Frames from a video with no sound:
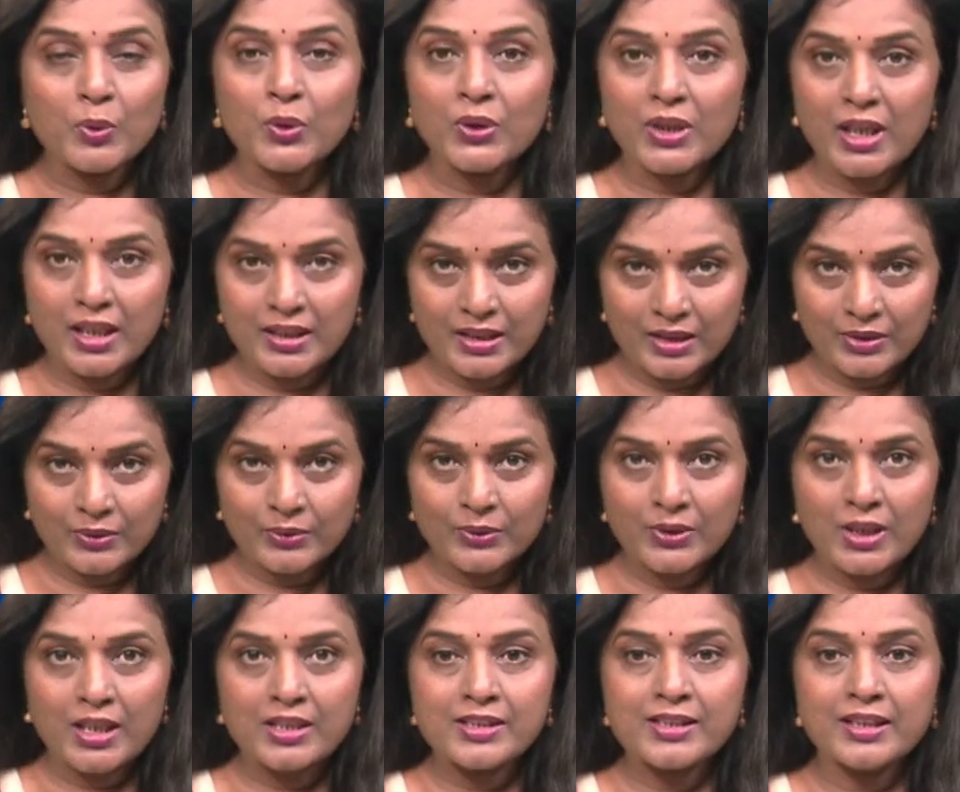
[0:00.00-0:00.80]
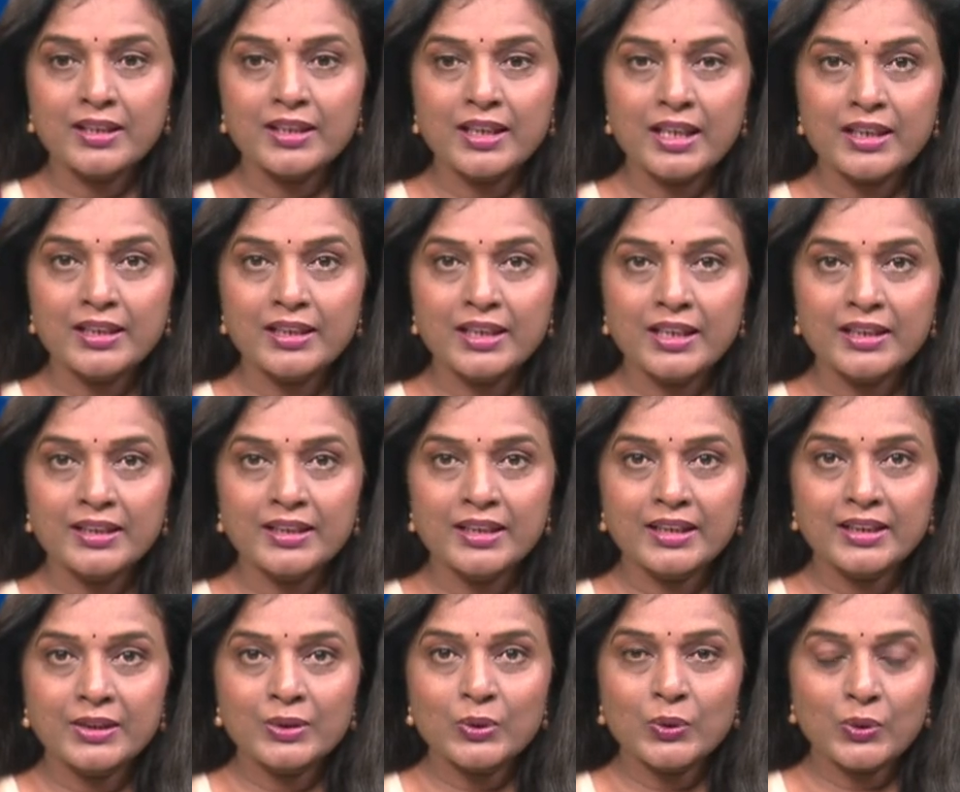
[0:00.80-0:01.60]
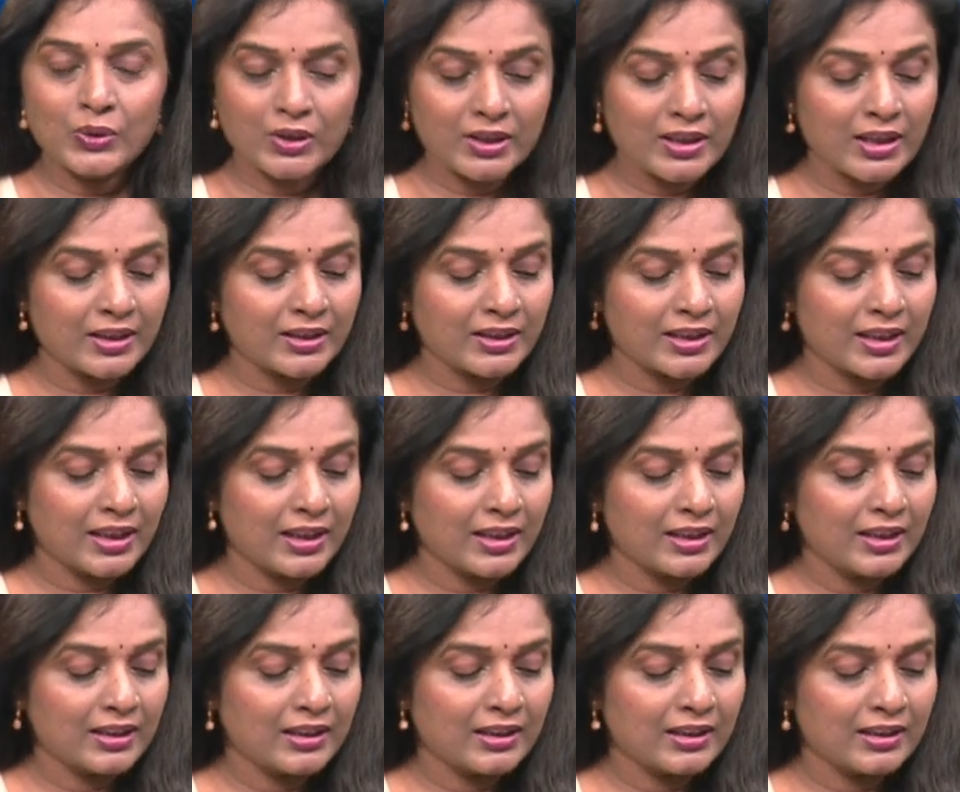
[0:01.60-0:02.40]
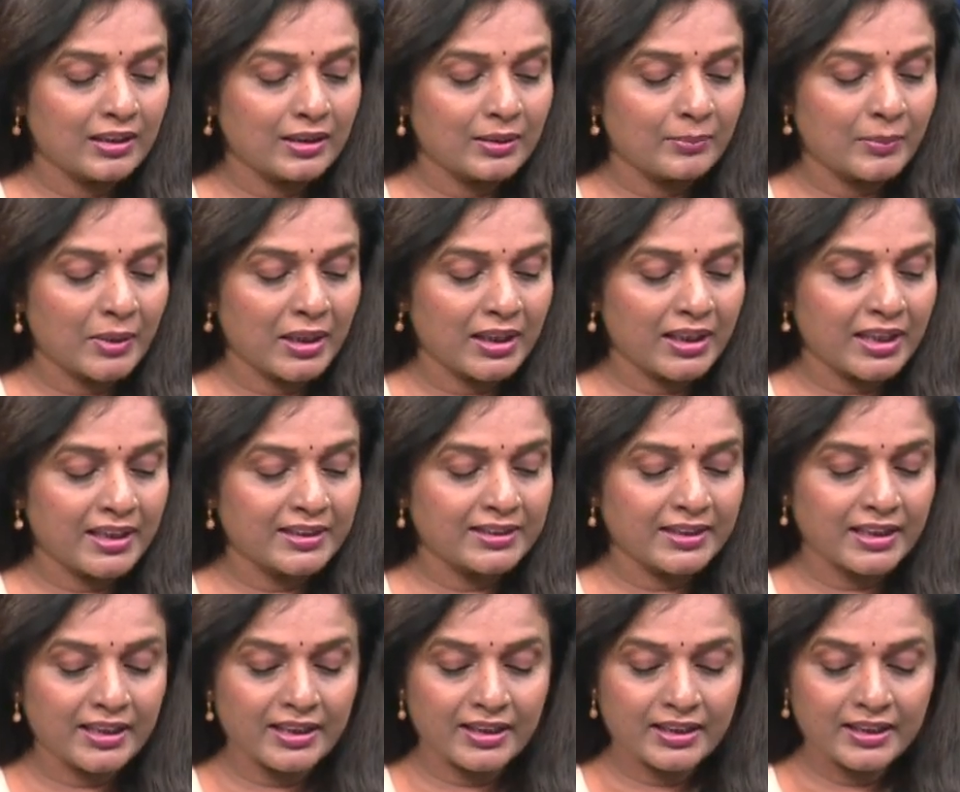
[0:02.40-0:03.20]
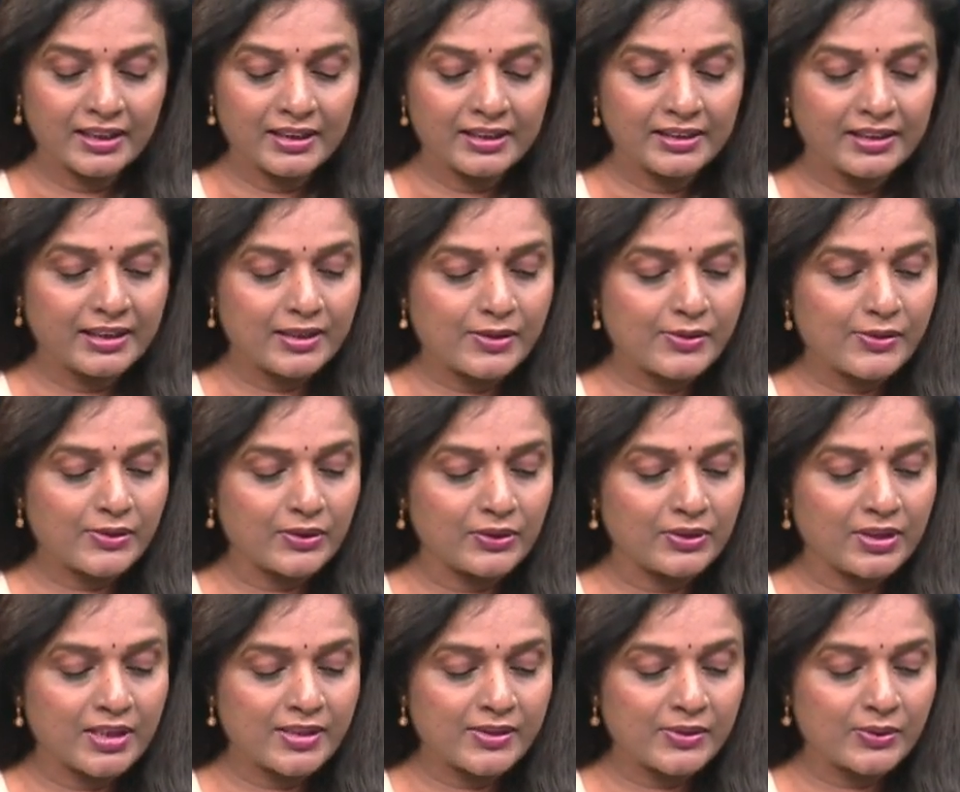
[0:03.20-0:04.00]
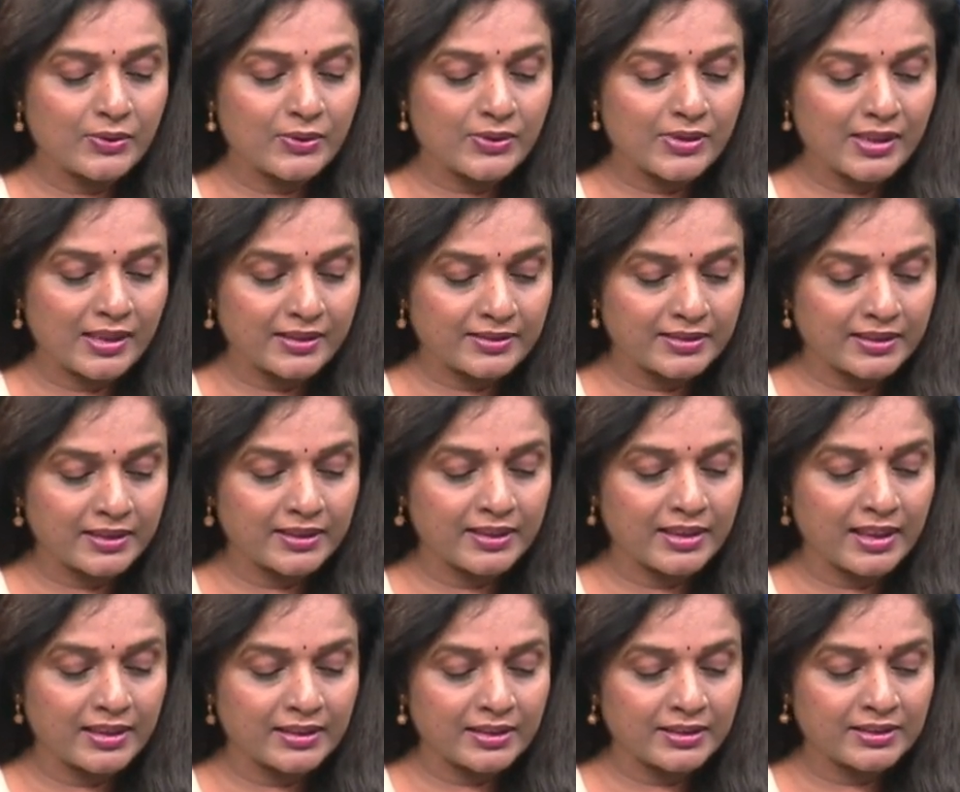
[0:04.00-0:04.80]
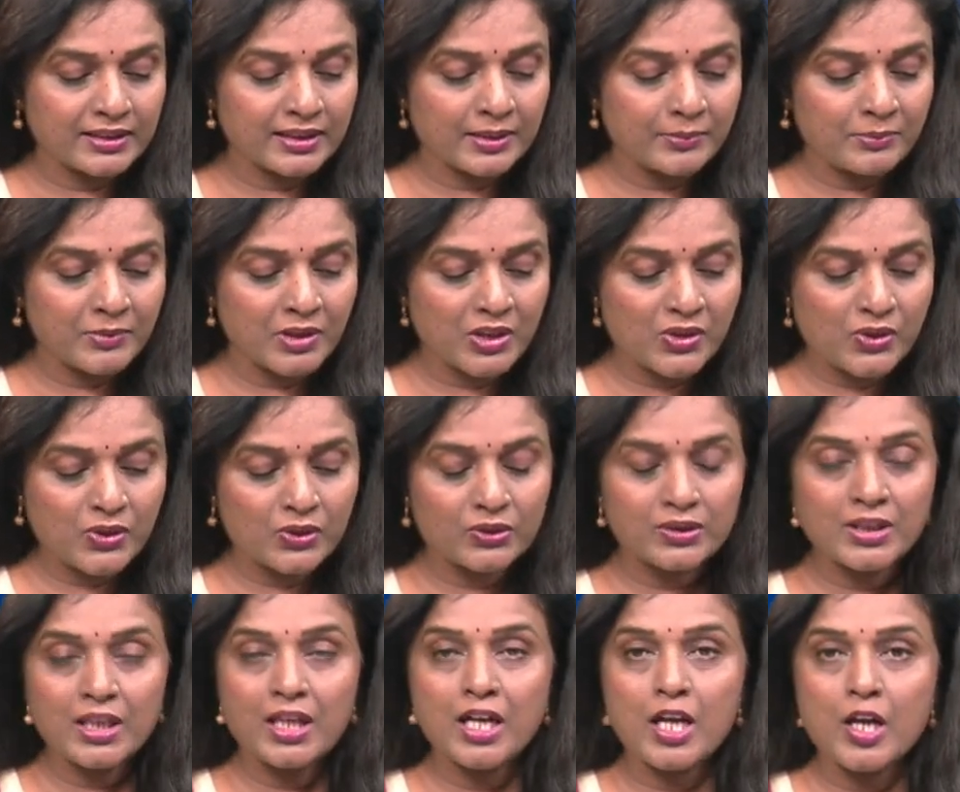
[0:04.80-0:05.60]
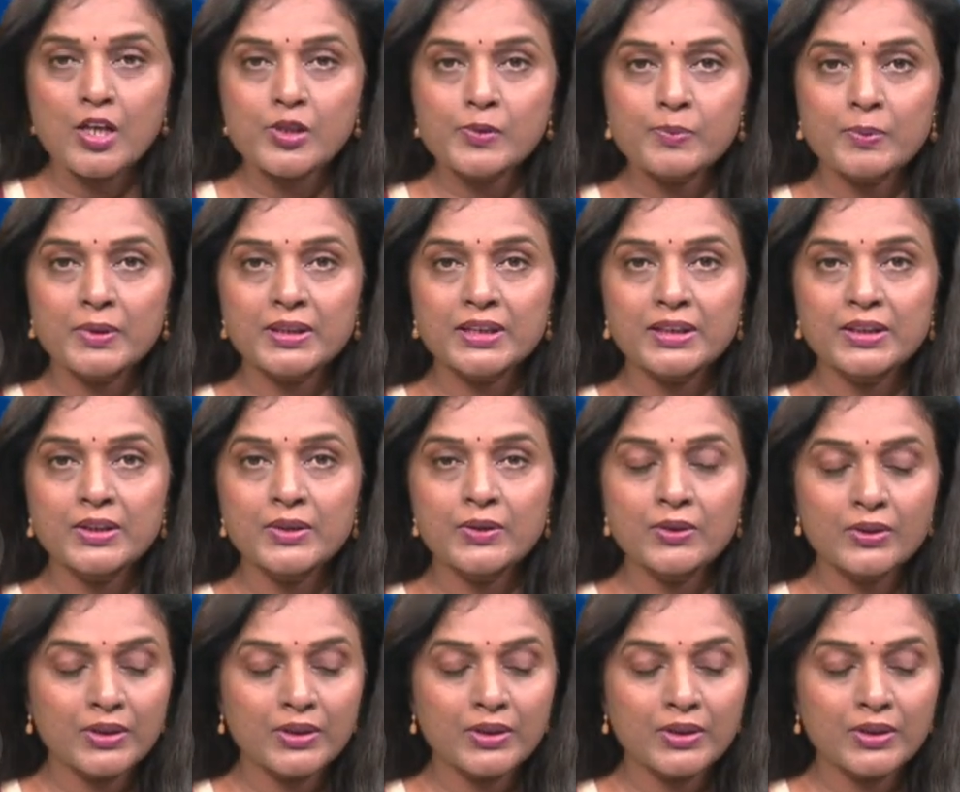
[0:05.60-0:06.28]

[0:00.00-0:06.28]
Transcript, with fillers: పోరాటం కూడా చేయాలి అని కోరినట్టుగా మనకైతే తెలుస్తోంది సో సర్జరీ అనంతరం యశోద ఆసుపత్రిలో